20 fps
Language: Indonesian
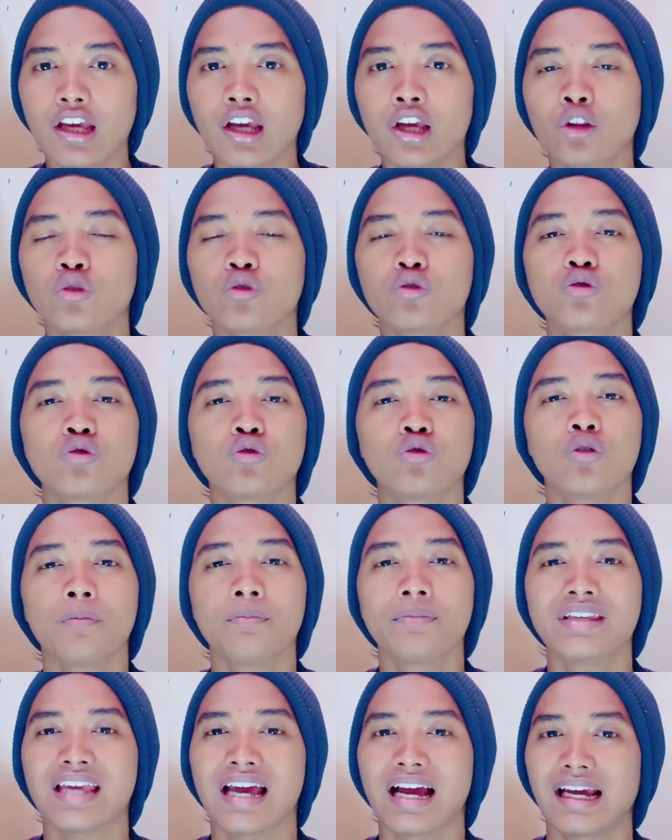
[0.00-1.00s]
itu sungguh
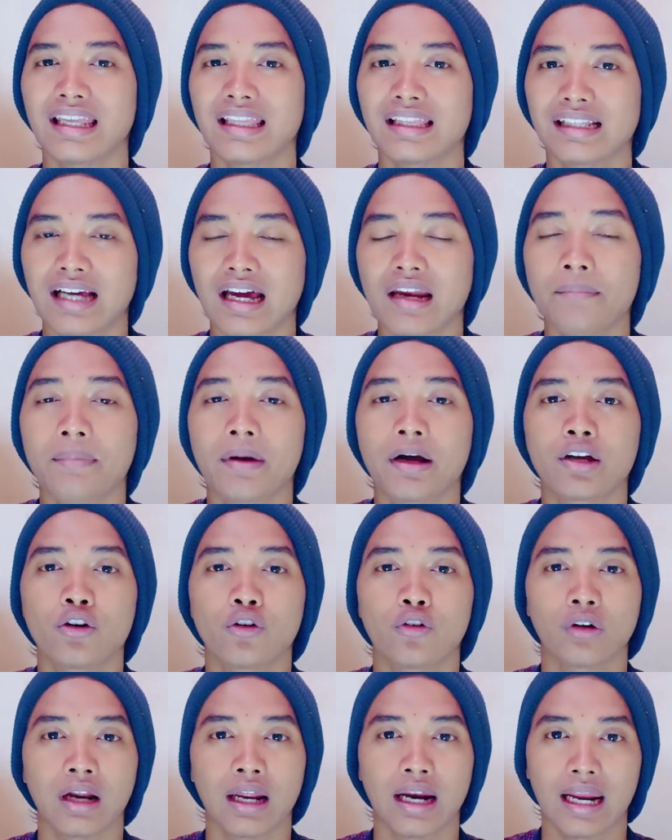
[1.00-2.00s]
menyakitkan
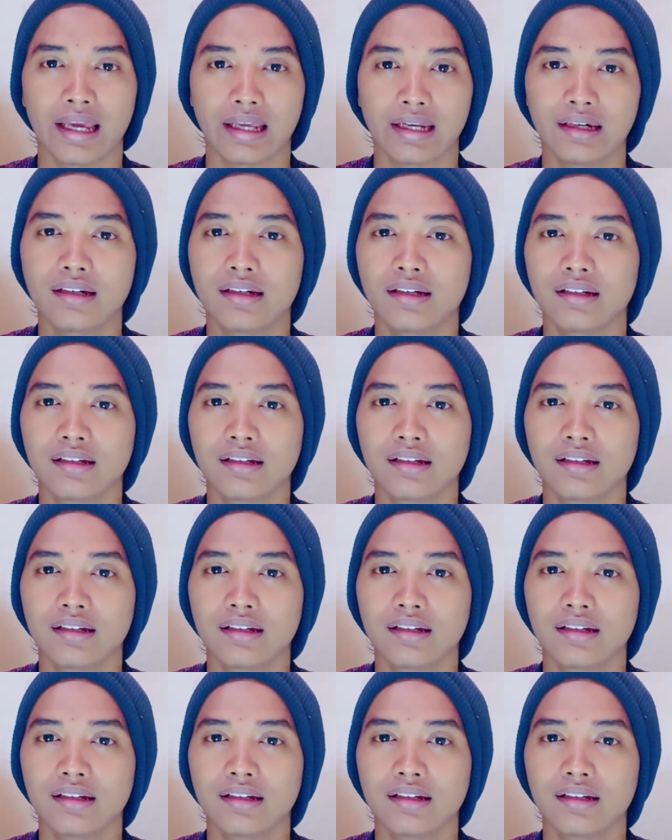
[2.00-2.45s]
bagi orang lain